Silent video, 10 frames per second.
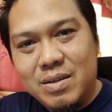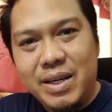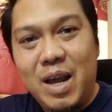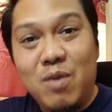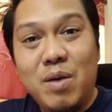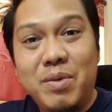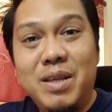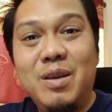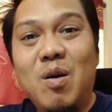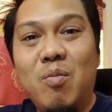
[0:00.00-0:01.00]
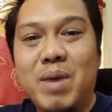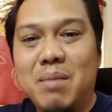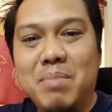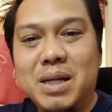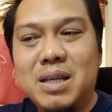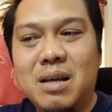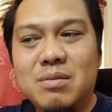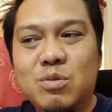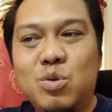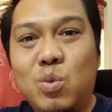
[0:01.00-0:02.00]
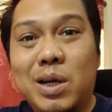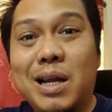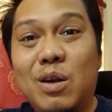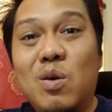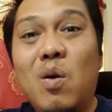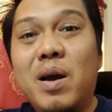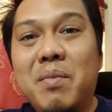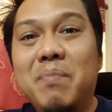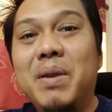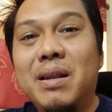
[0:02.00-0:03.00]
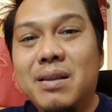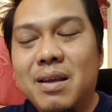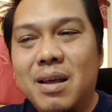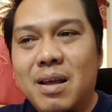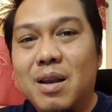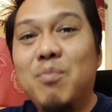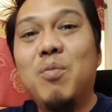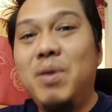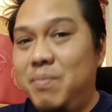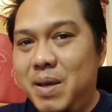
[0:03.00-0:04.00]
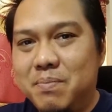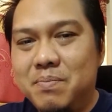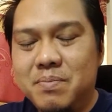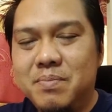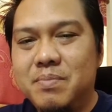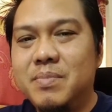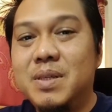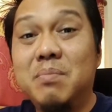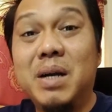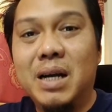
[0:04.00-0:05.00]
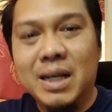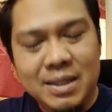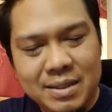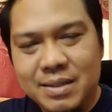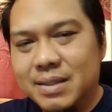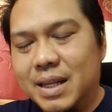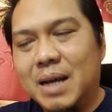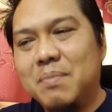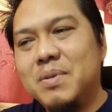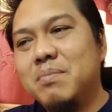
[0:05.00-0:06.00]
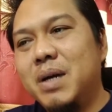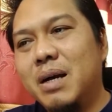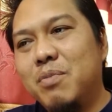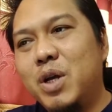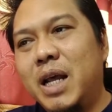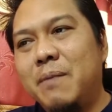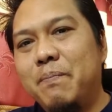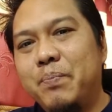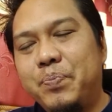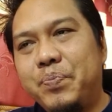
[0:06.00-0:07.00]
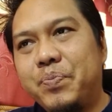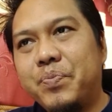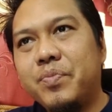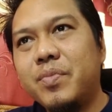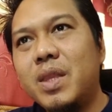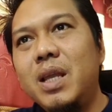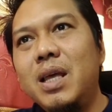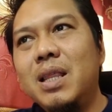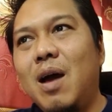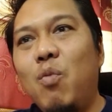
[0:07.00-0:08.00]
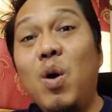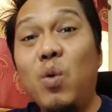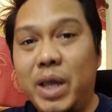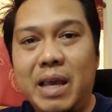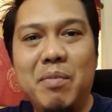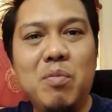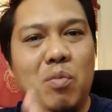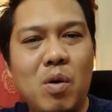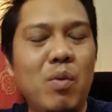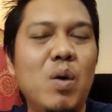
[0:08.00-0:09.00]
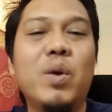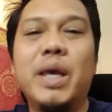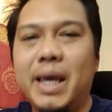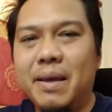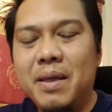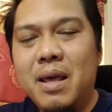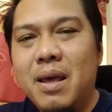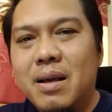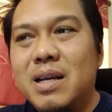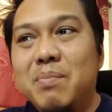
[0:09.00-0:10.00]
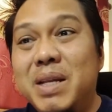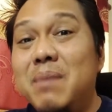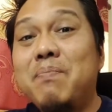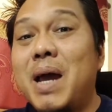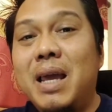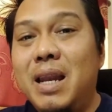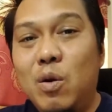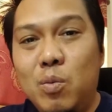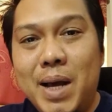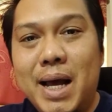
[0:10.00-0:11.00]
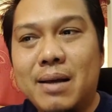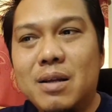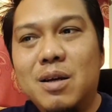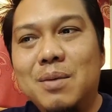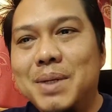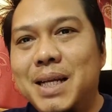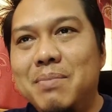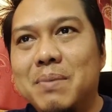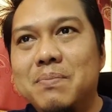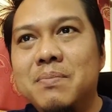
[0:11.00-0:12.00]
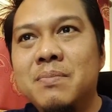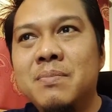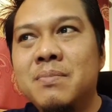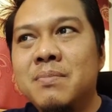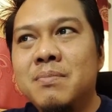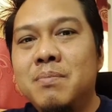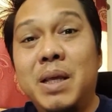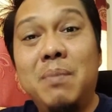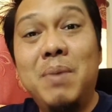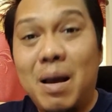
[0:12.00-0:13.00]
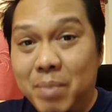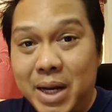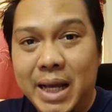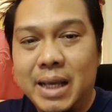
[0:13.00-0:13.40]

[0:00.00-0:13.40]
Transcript: แนวความคิดที่ออกมามักจะถูกกันกองให้มันเป็นระบบระเบียบเสมอนะครับเสมอ เพราะนั้น ถามว่าโอเคไหมผมมองว่าโอเค คือไม่ได้ไปเร็วมาก แล้วก็ไม่ได้แบบผีผามอะไร